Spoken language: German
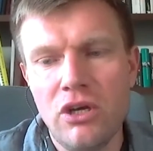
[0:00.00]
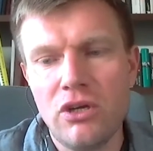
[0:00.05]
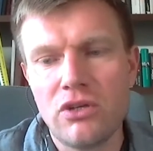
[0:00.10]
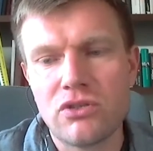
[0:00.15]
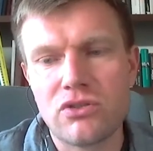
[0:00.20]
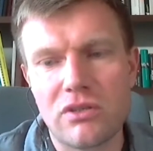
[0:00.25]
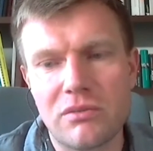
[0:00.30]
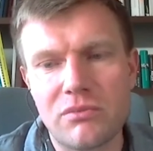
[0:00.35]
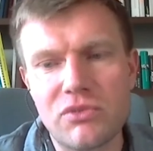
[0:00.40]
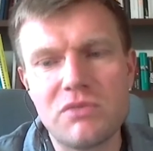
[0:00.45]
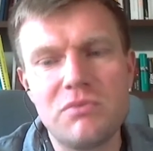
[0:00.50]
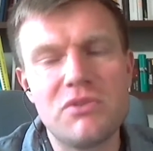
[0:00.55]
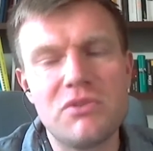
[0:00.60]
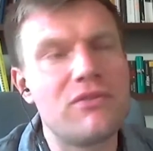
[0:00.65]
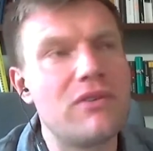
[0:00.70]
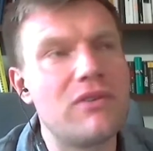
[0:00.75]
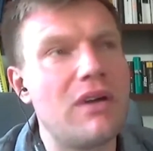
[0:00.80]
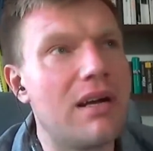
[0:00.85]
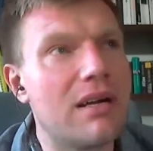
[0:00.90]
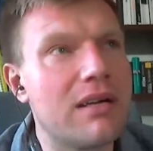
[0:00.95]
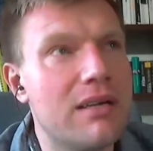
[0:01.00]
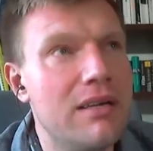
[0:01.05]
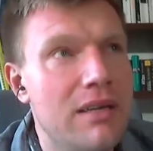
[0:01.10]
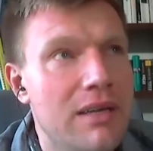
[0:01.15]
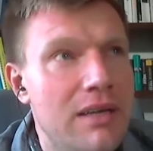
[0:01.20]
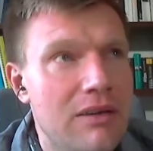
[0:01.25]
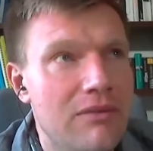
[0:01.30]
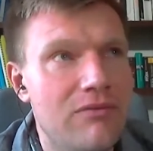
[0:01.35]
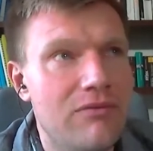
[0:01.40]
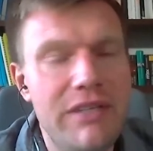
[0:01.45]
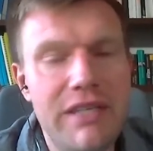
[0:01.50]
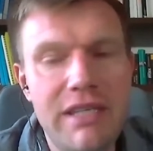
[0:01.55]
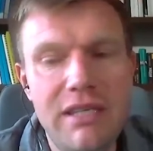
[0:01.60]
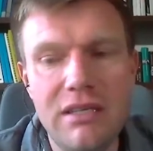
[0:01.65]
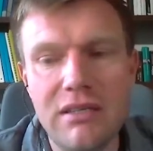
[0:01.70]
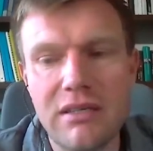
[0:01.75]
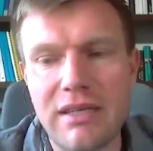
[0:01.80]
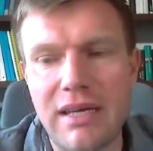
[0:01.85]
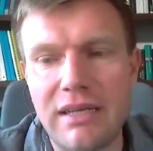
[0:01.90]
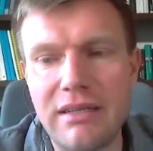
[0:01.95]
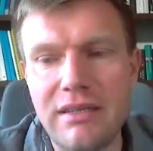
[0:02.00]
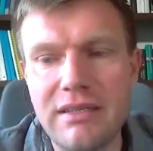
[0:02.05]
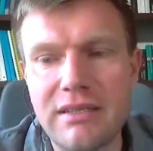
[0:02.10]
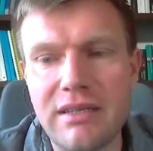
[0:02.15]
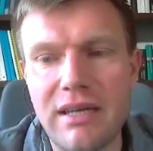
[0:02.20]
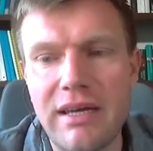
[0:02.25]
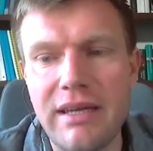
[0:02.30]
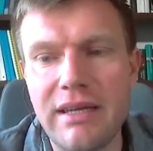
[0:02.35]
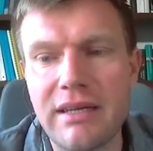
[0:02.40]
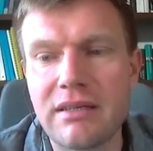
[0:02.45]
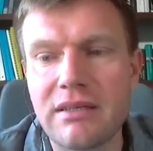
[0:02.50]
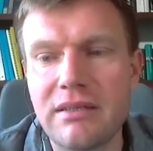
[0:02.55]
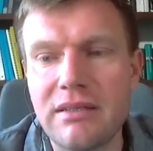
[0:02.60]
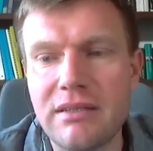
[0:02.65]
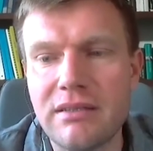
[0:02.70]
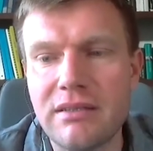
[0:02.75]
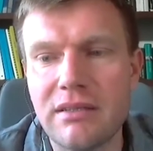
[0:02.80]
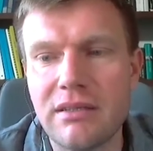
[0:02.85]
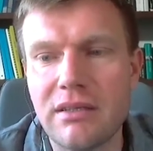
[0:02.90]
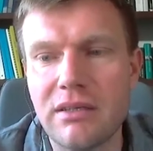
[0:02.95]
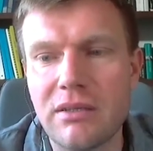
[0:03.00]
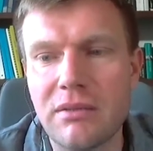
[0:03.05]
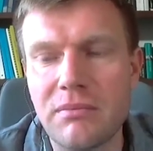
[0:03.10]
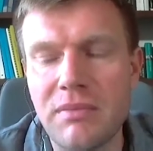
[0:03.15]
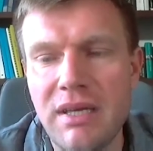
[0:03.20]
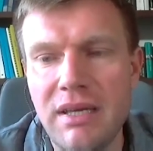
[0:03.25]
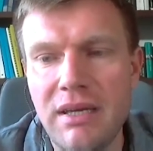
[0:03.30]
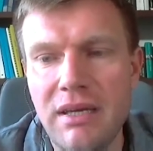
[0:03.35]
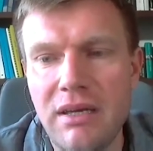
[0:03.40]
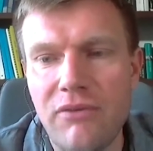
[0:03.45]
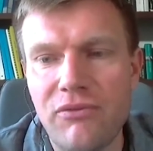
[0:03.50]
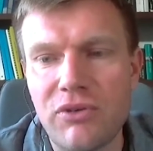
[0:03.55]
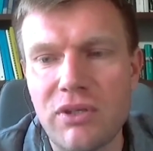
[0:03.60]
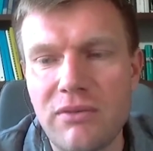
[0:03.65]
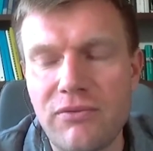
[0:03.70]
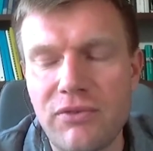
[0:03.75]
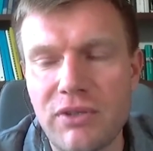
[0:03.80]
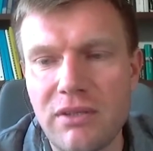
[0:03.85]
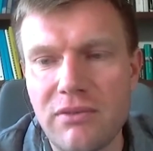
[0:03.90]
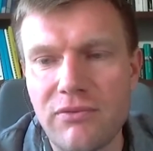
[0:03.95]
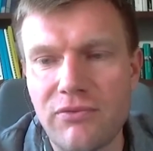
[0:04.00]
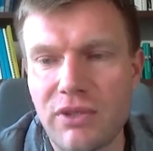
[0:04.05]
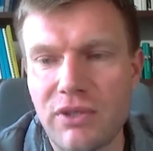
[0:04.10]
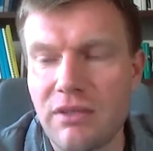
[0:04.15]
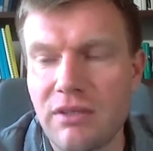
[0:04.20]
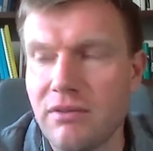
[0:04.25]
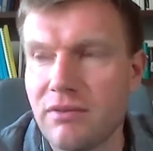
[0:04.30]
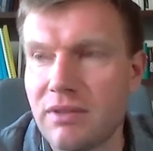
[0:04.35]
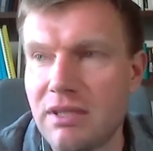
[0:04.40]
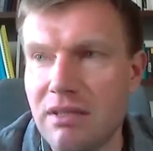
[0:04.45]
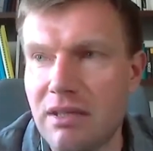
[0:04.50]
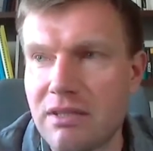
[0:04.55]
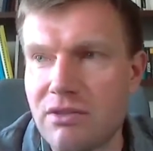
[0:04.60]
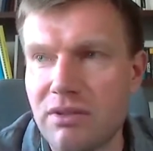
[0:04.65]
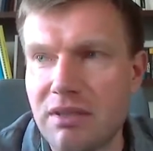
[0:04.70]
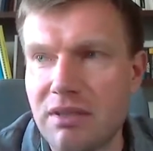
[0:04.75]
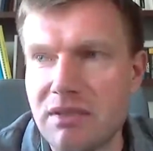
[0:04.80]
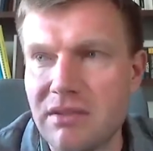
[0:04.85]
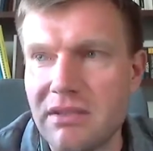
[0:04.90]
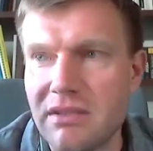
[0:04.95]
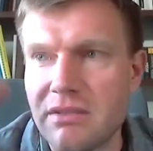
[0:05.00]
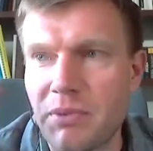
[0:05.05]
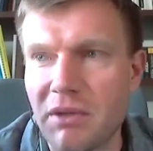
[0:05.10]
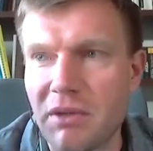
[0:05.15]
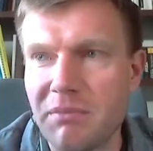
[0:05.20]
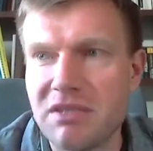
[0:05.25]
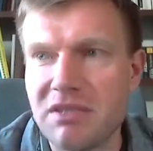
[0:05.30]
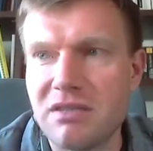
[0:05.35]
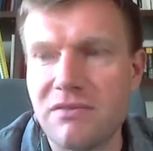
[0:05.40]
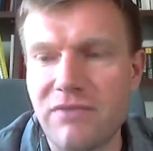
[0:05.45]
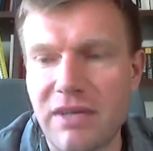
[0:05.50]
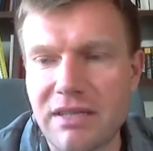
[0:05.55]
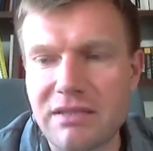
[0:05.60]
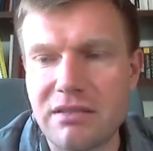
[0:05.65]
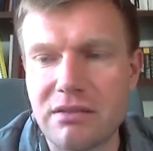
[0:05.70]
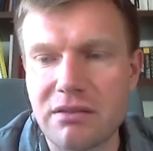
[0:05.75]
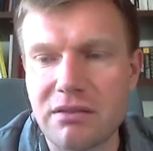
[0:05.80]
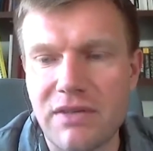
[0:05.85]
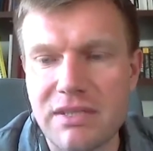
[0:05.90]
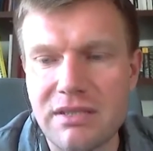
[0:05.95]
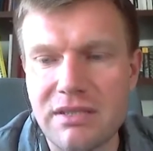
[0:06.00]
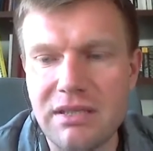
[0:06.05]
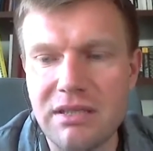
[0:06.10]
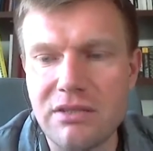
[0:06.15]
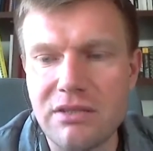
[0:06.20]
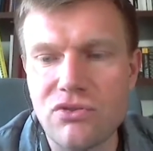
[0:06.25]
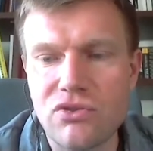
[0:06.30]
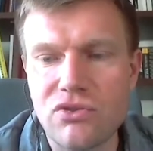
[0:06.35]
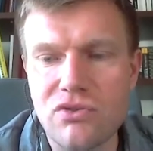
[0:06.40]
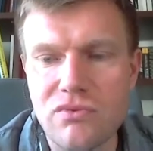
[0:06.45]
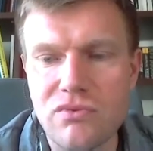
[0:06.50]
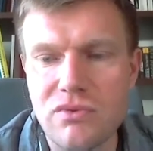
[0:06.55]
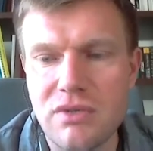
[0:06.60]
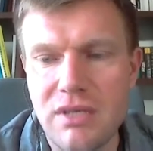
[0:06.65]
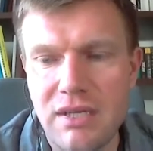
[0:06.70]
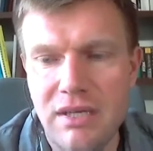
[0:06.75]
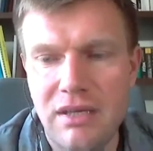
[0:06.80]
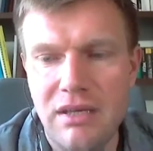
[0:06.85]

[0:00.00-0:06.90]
sondern muss mich fragen, wie kann ich eigentlich ähm, von, von, von die, also die, diese Prämisse wechseln quasi hin zu,